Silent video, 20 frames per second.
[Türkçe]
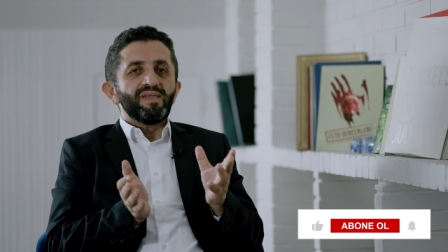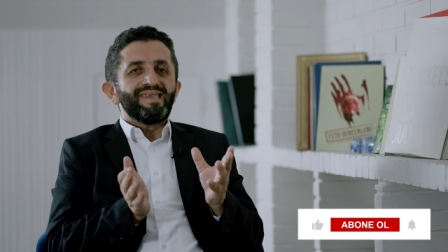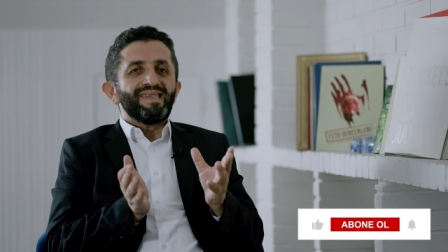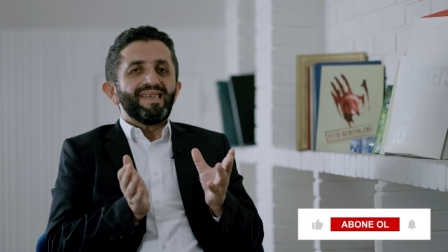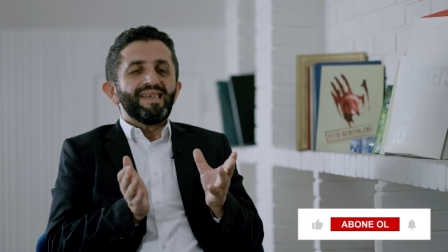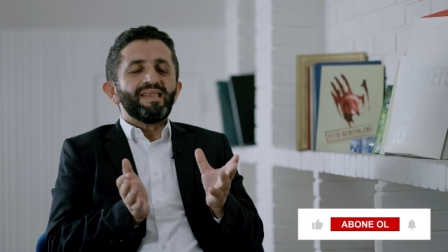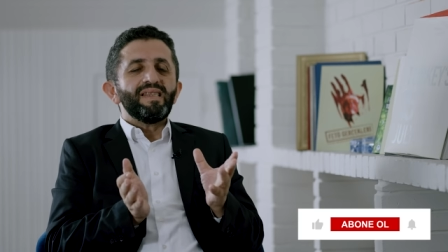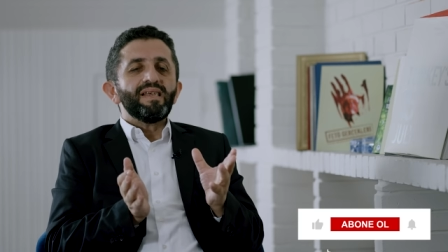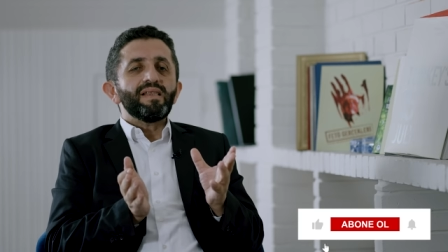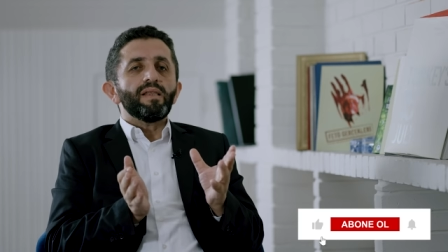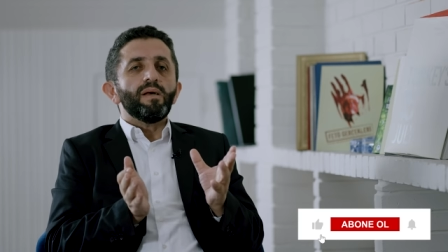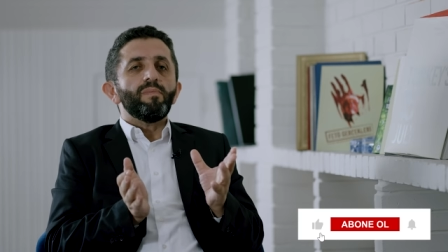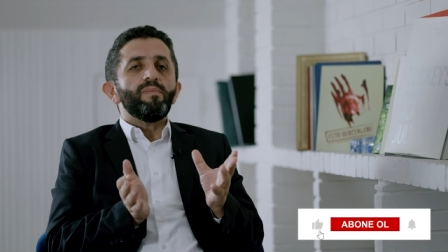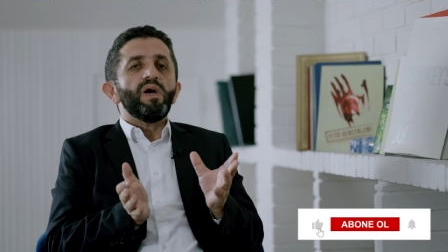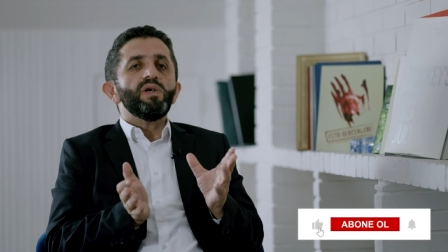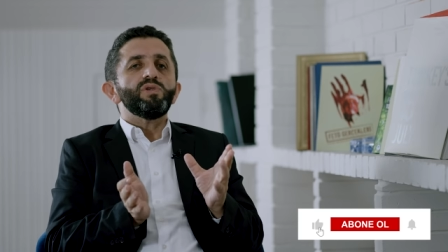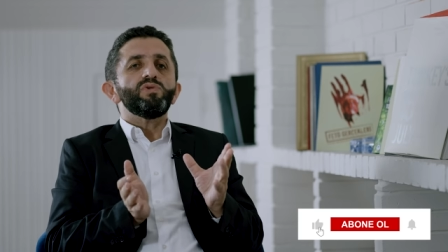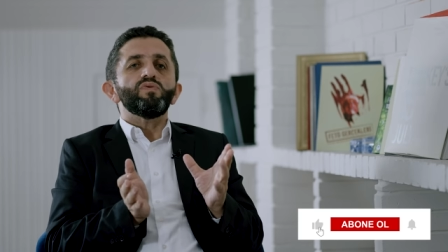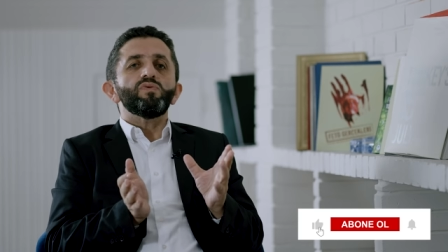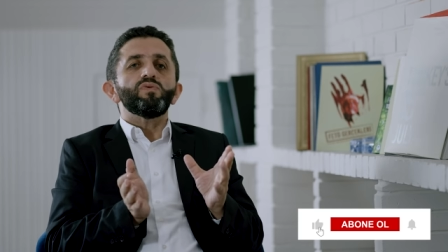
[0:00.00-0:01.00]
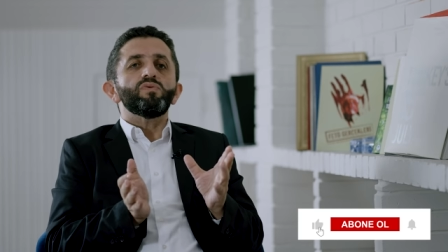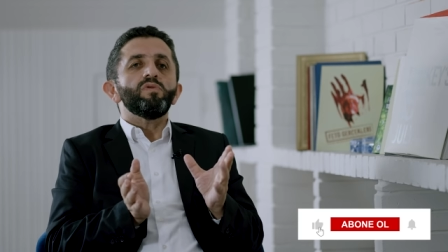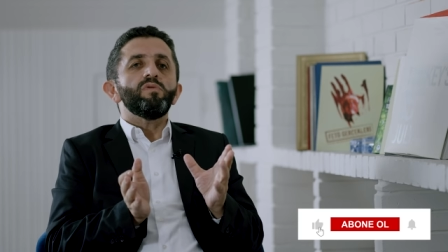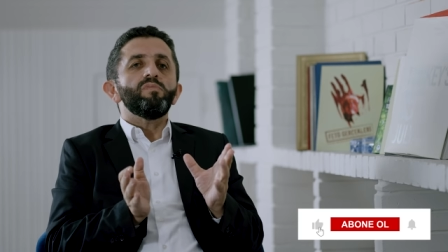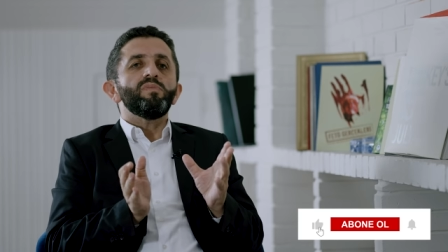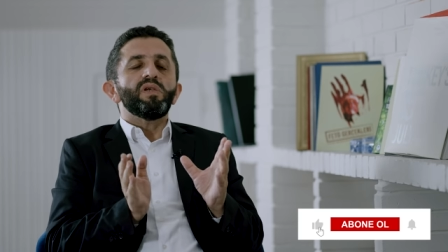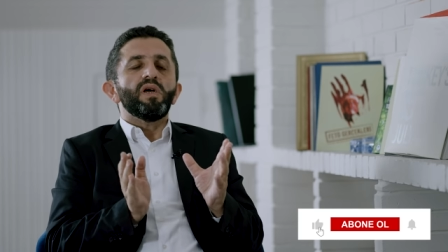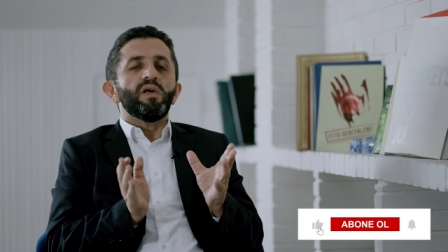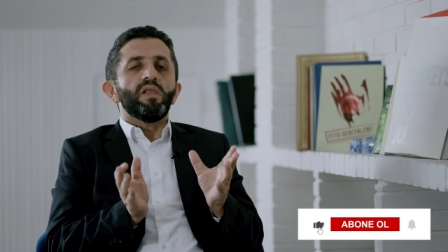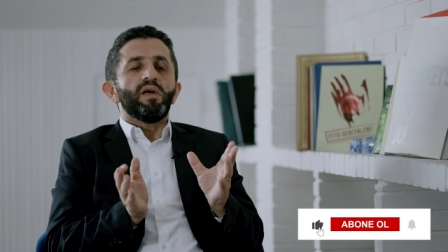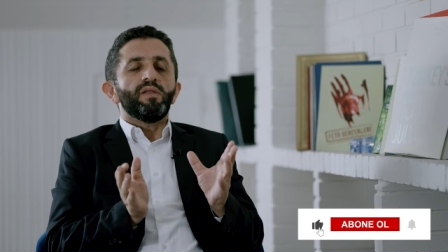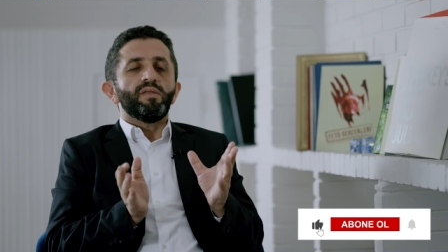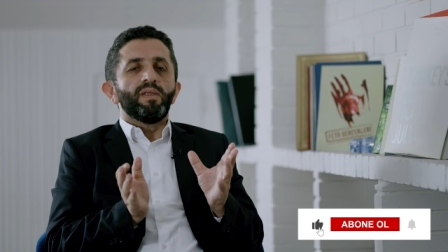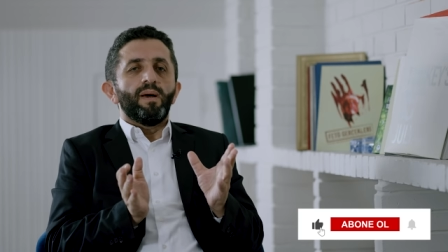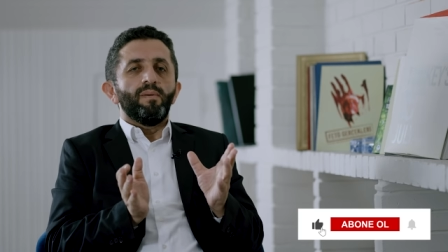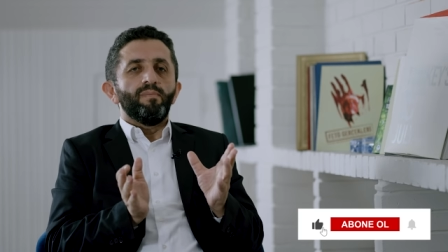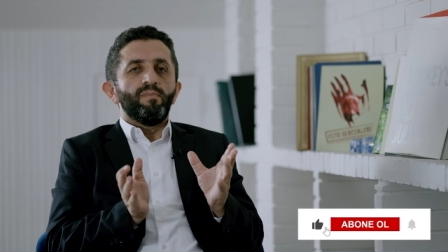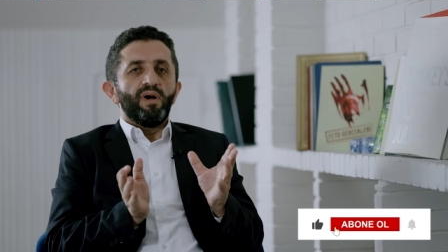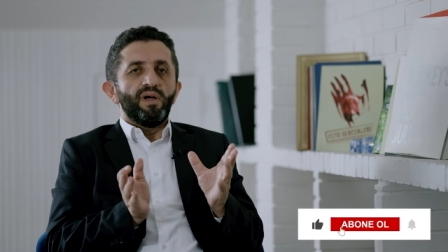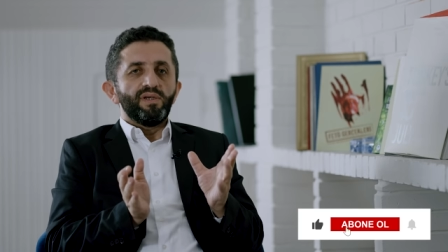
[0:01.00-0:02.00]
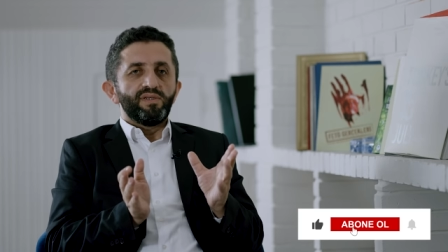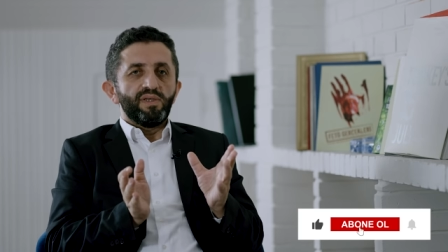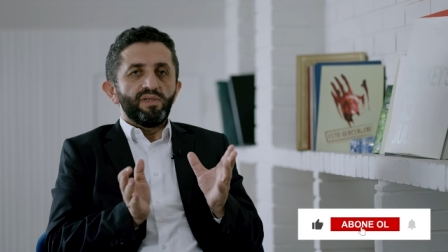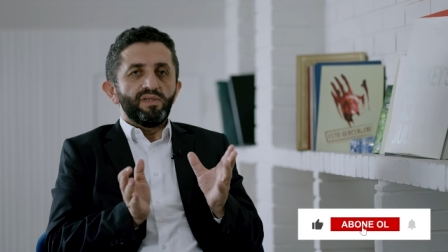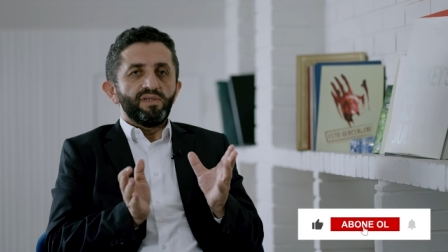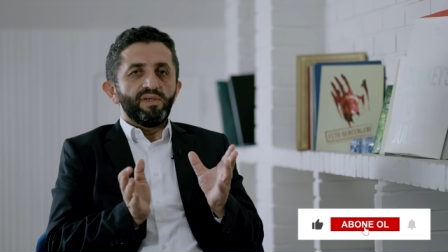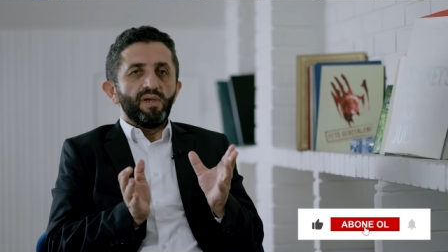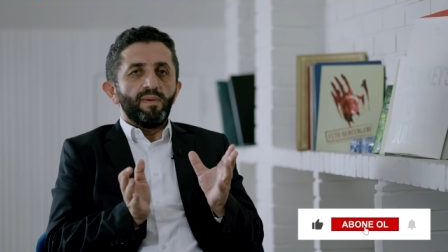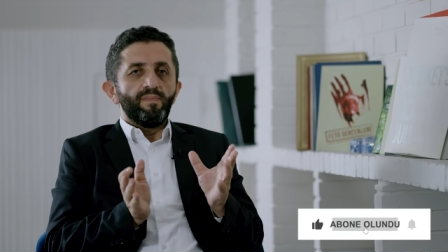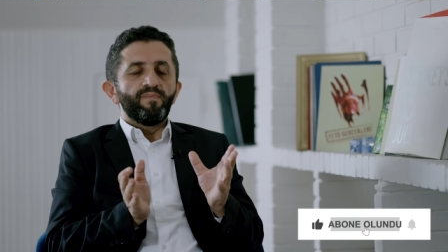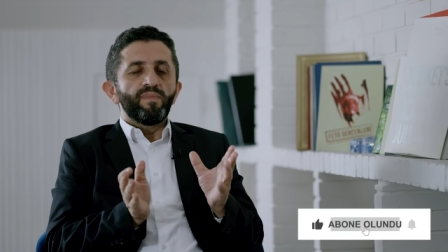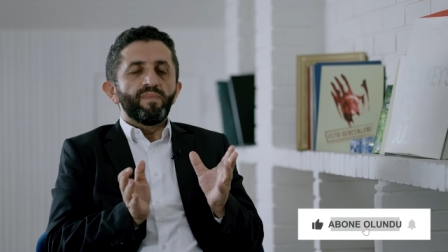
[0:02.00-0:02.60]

sıklıkla başvurduğu bir yalandan bahsedeceğim.